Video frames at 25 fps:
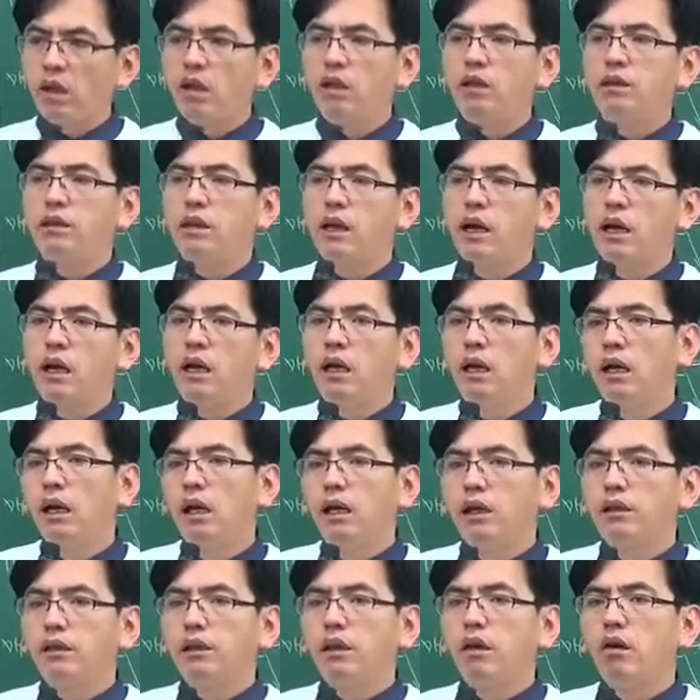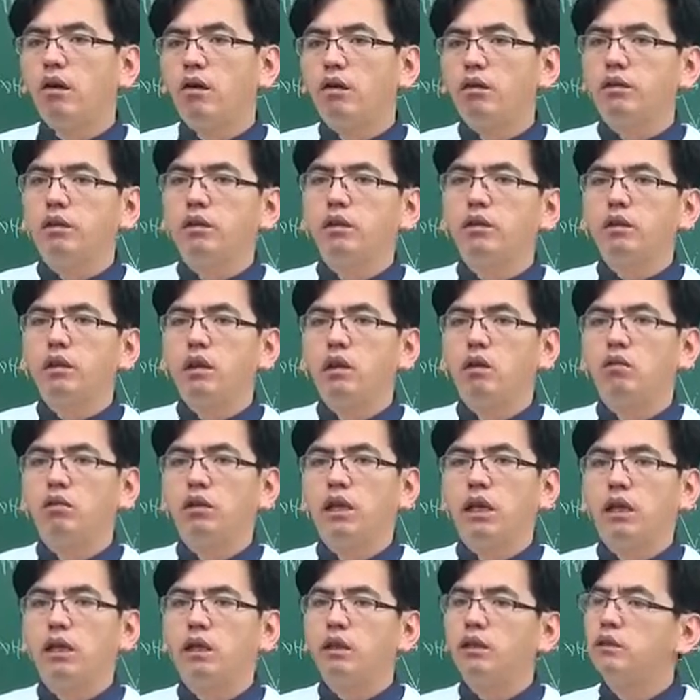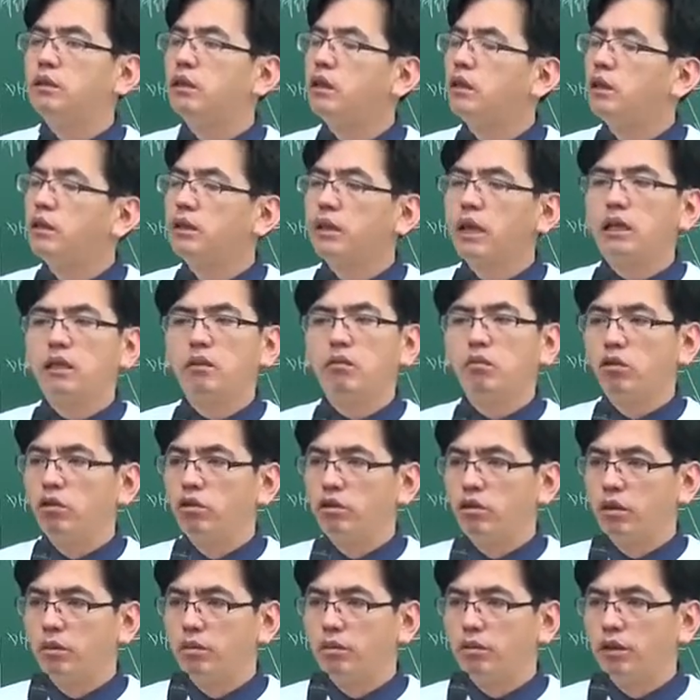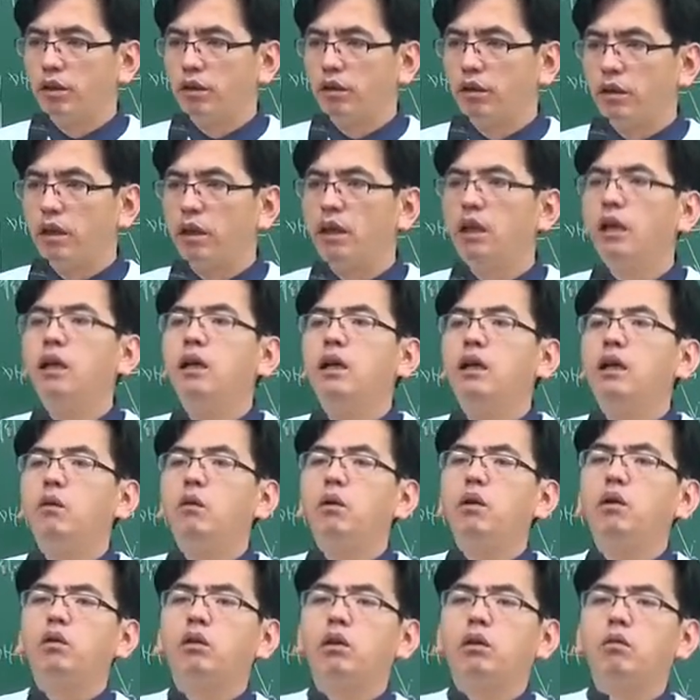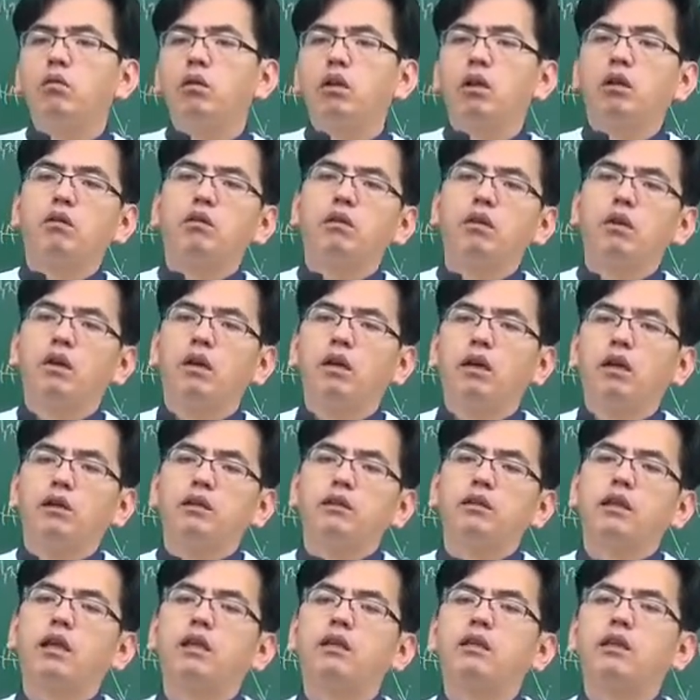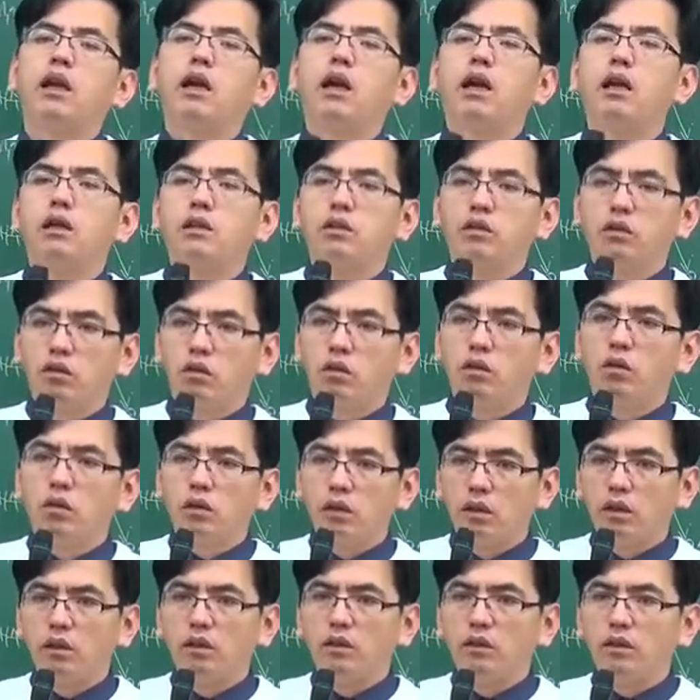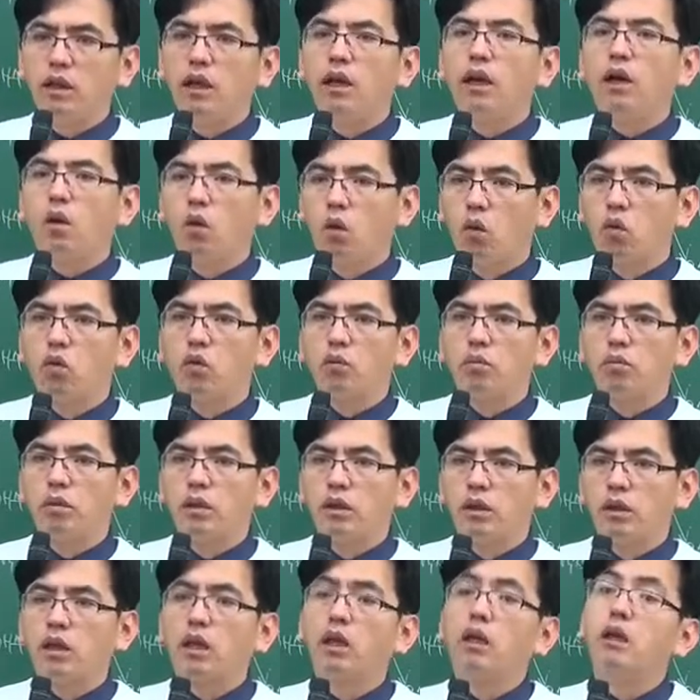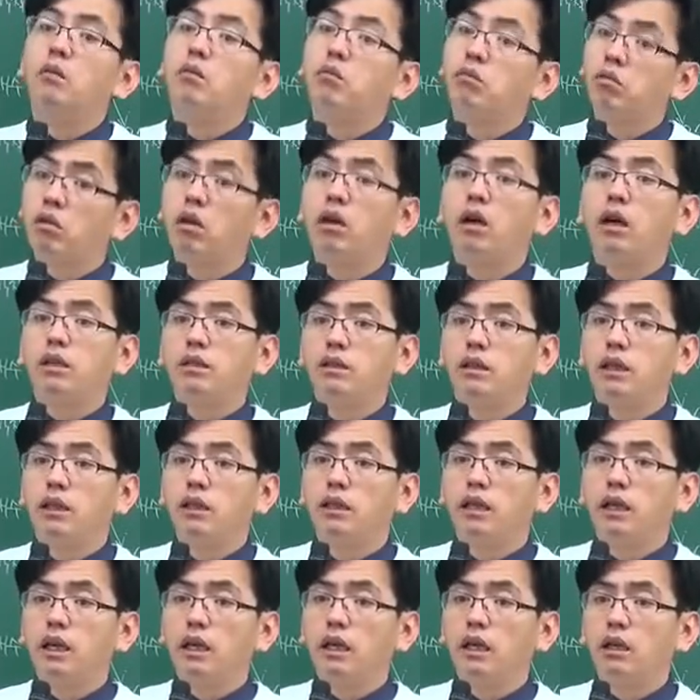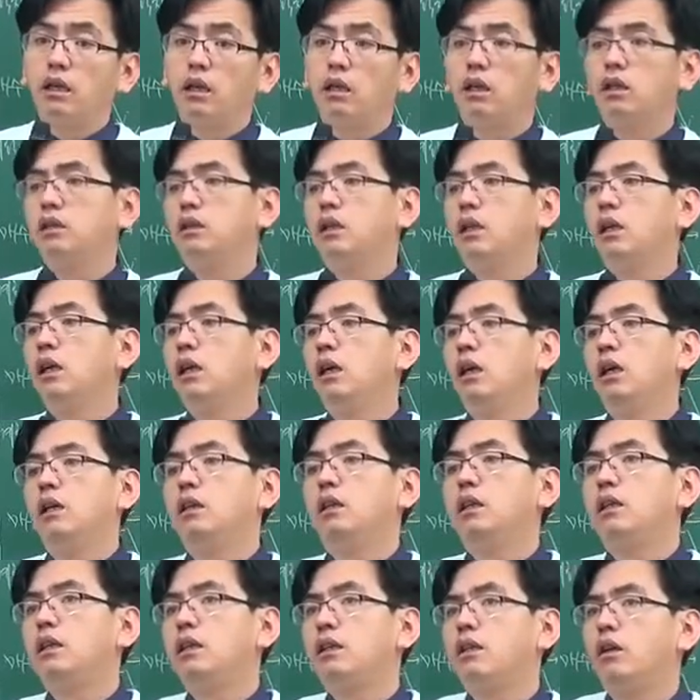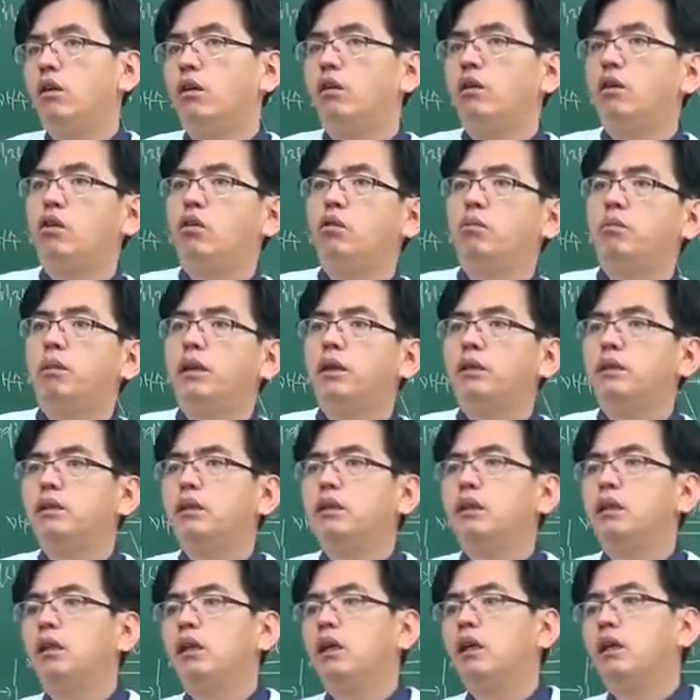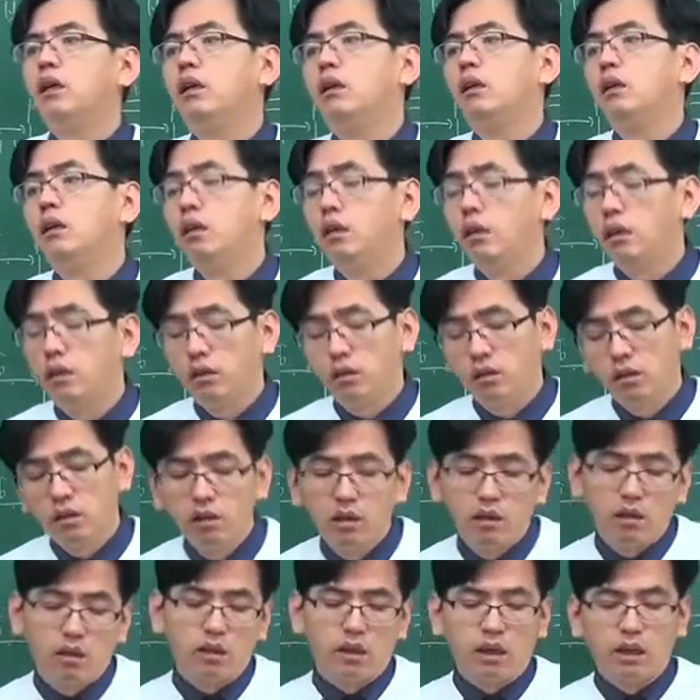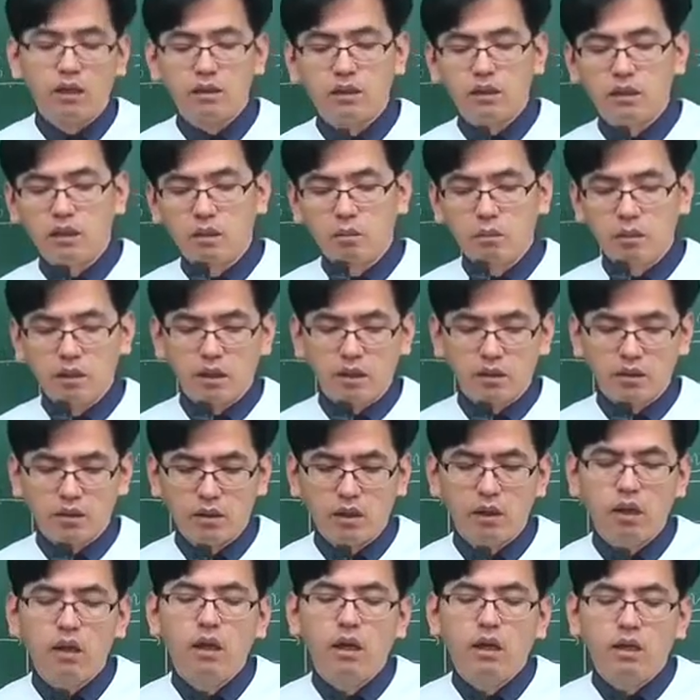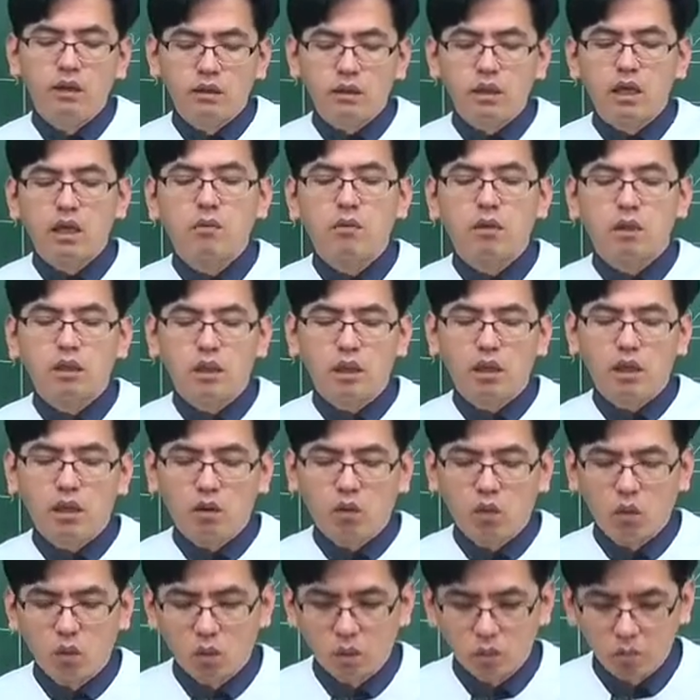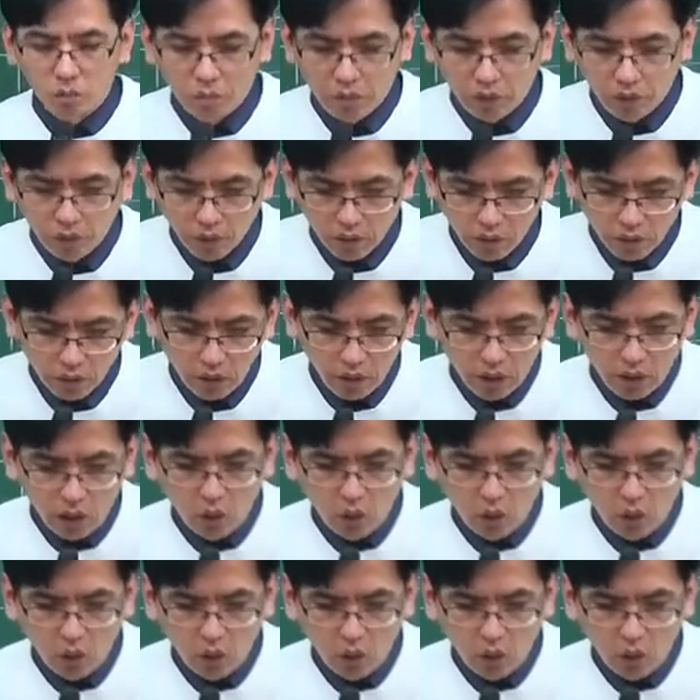있다. 그게 어떤 경우냐. 이건 전혀 따져 물을 수 없어요. 그냥 외울 게 뭐라고요? 생략할 수 있다. 오른편. 이렇게 묶어 가셔야 돼. 여기는 이제 대단히 어려운 파트니까 흘러 흘려 가셔야 됩니다. 그래서 4번이 오른편.